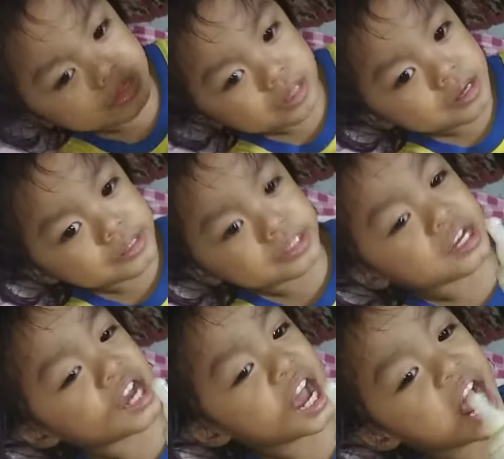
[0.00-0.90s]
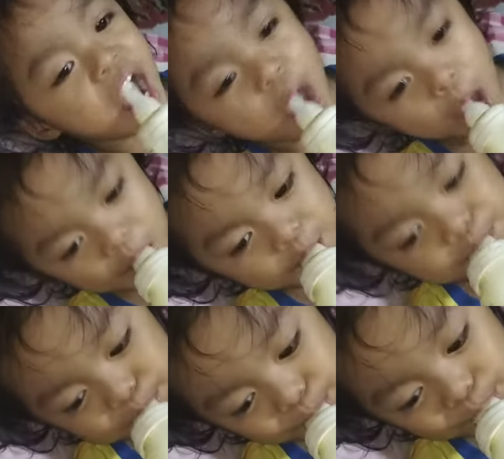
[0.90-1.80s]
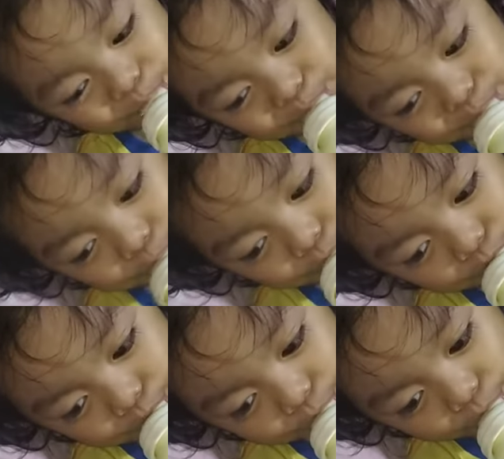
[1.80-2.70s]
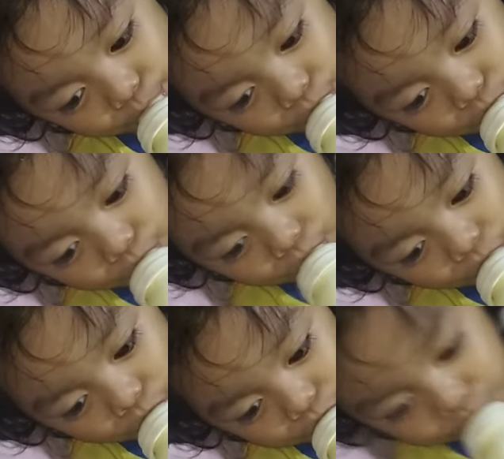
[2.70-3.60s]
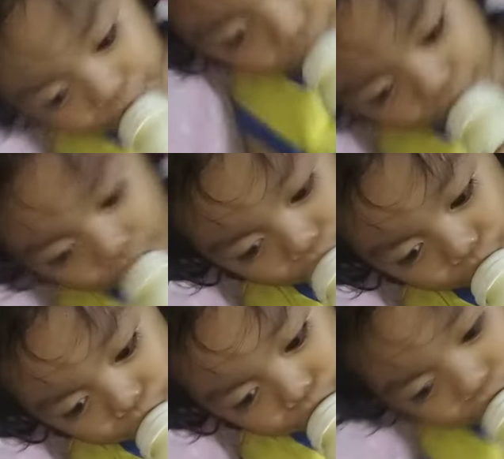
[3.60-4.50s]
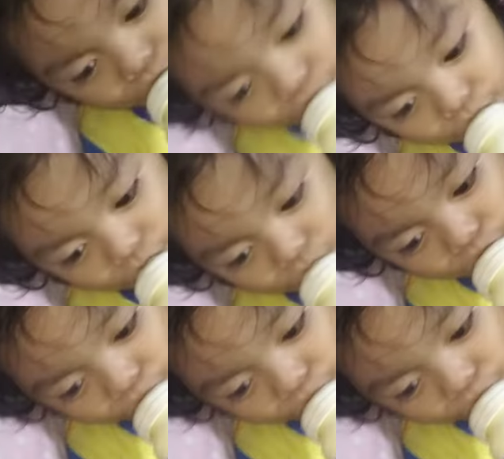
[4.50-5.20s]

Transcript: Wala. No, no. Kasi naglabas ka ng labas ng walang